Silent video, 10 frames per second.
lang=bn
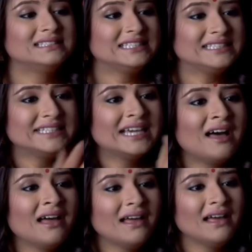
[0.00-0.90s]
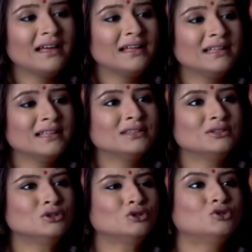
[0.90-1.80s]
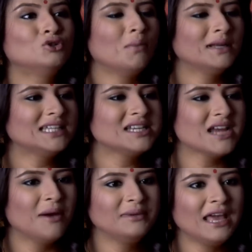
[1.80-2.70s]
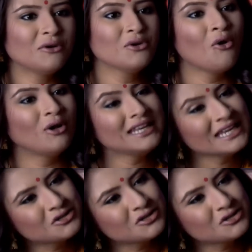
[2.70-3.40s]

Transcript: দিদিয়া তোমাদের সামনে এখন অনেক